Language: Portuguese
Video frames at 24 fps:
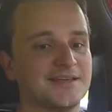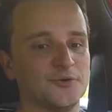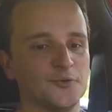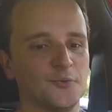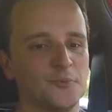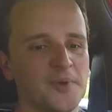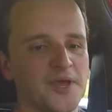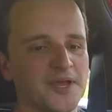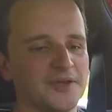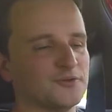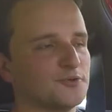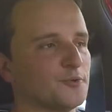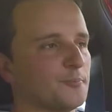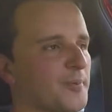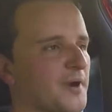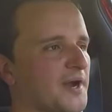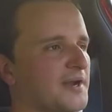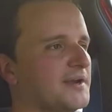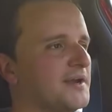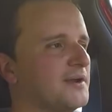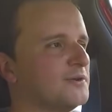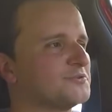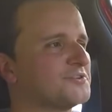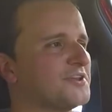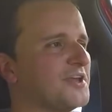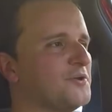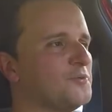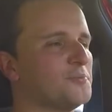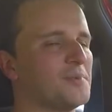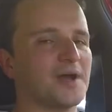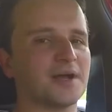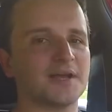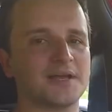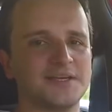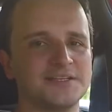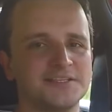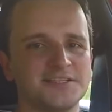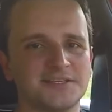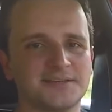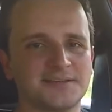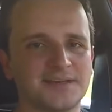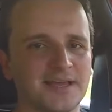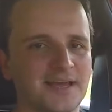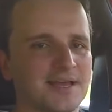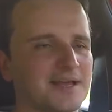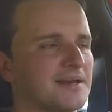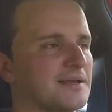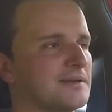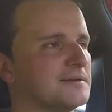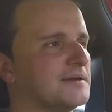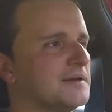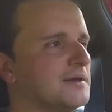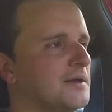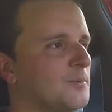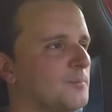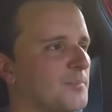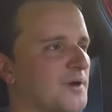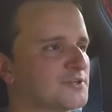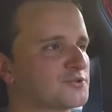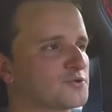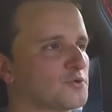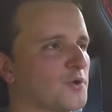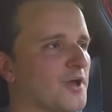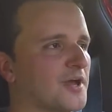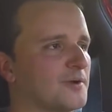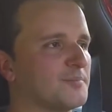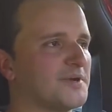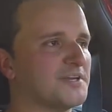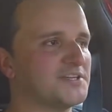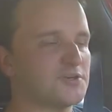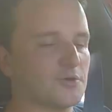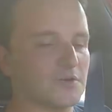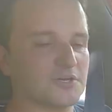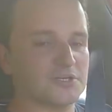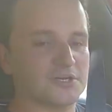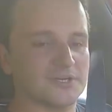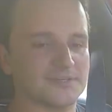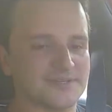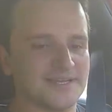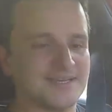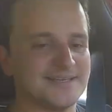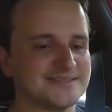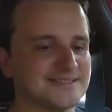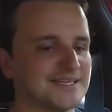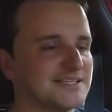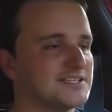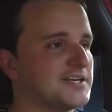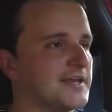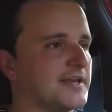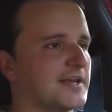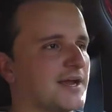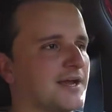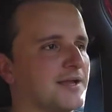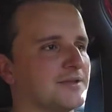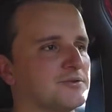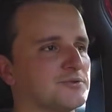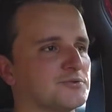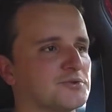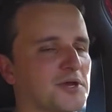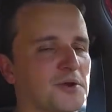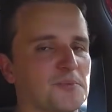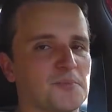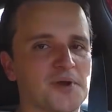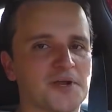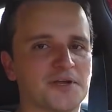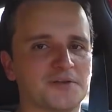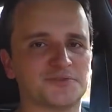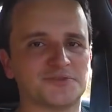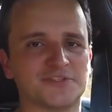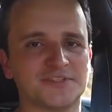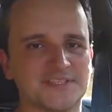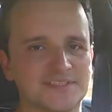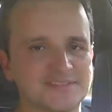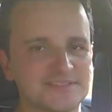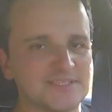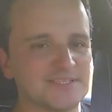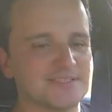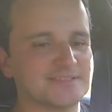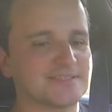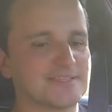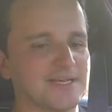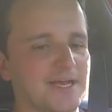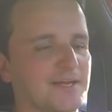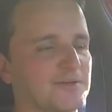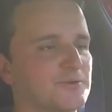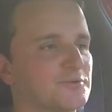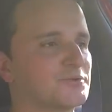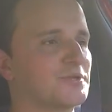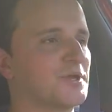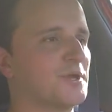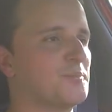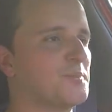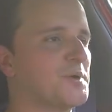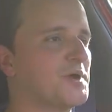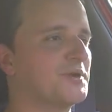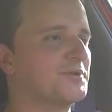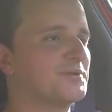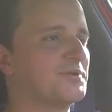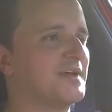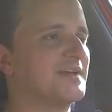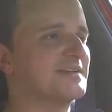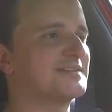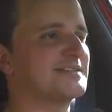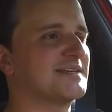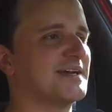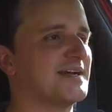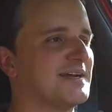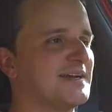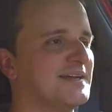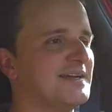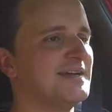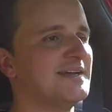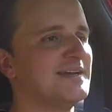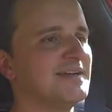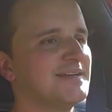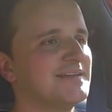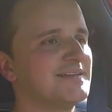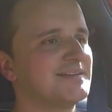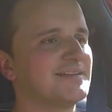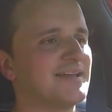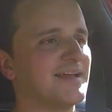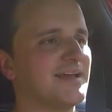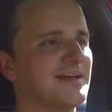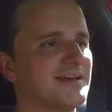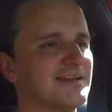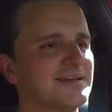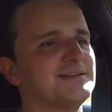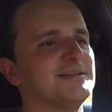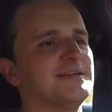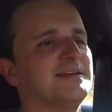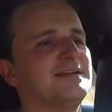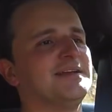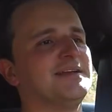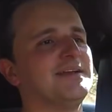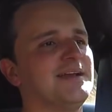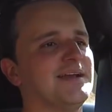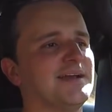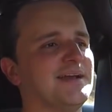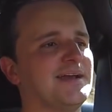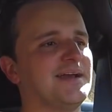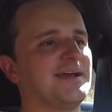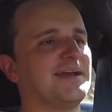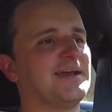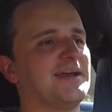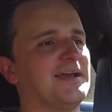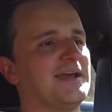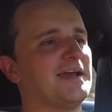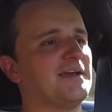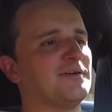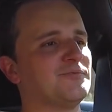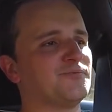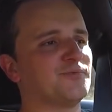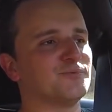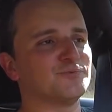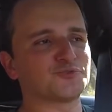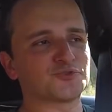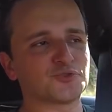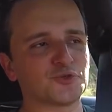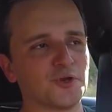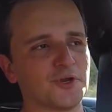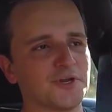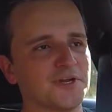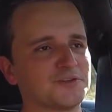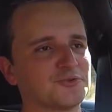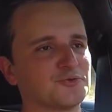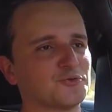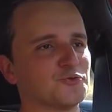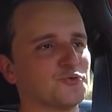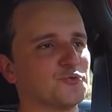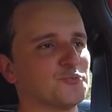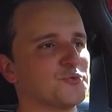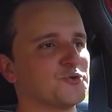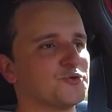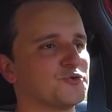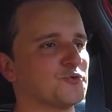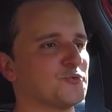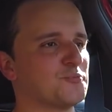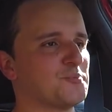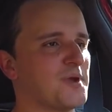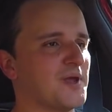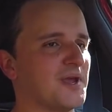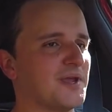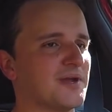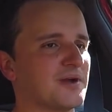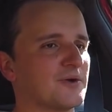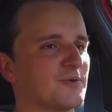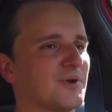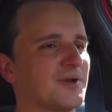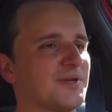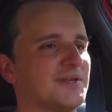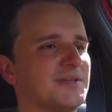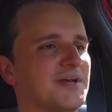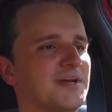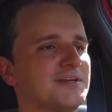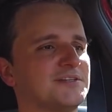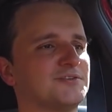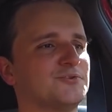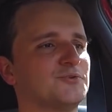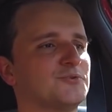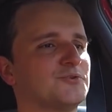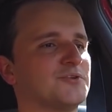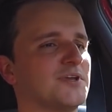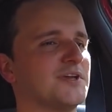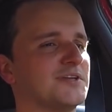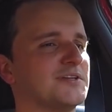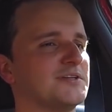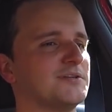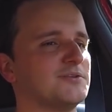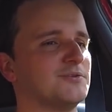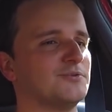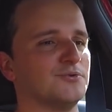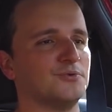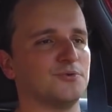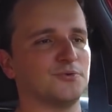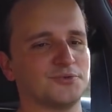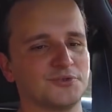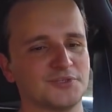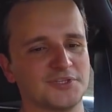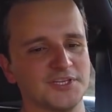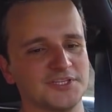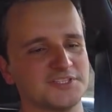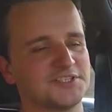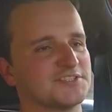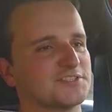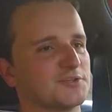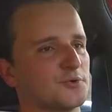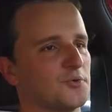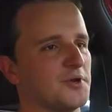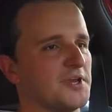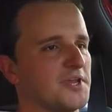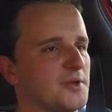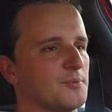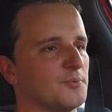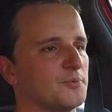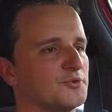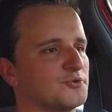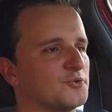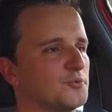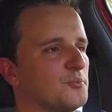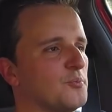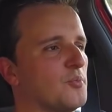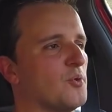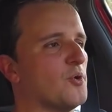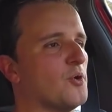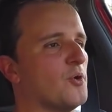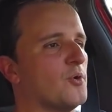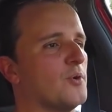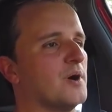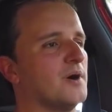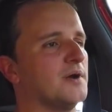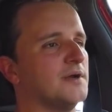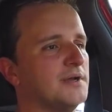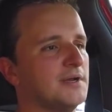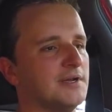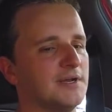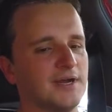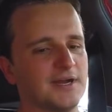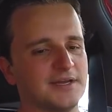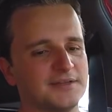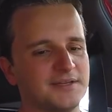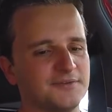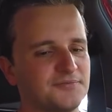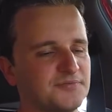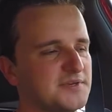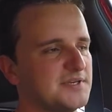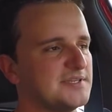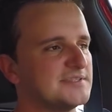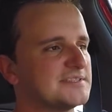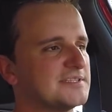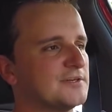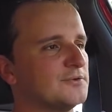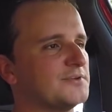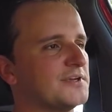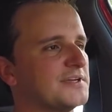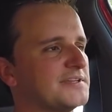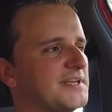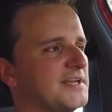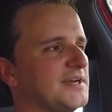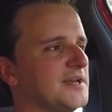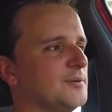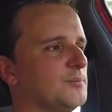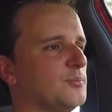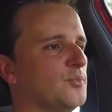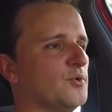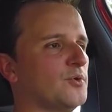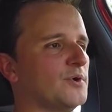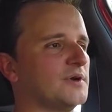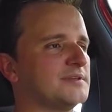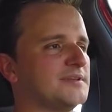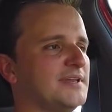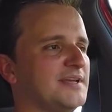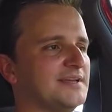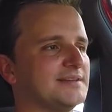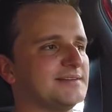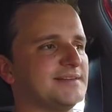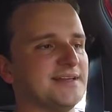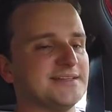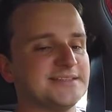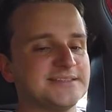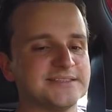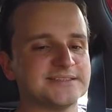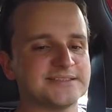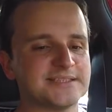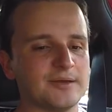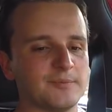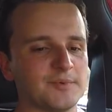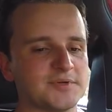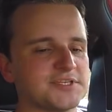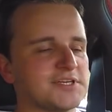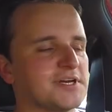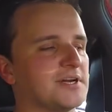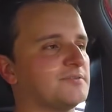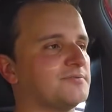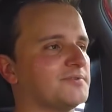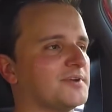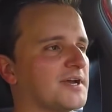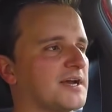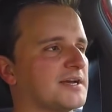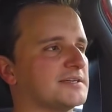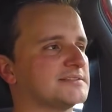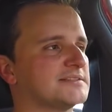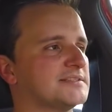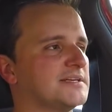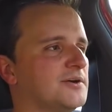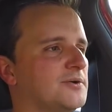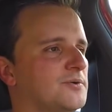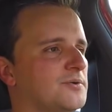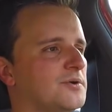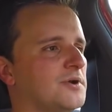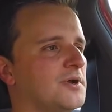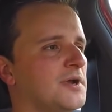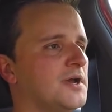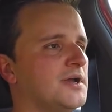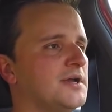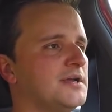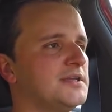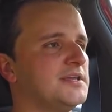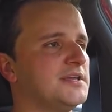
Aqui no meio do painel tem uma grande tela, particularmente eu acho até exagerado o tamanho desnecessário, o tamanho dessa tela. É, funciona tudo muito bem, a qualidade do, do touchscreen é muito boa, a definição da tela é boa. Tem até sistema de navegação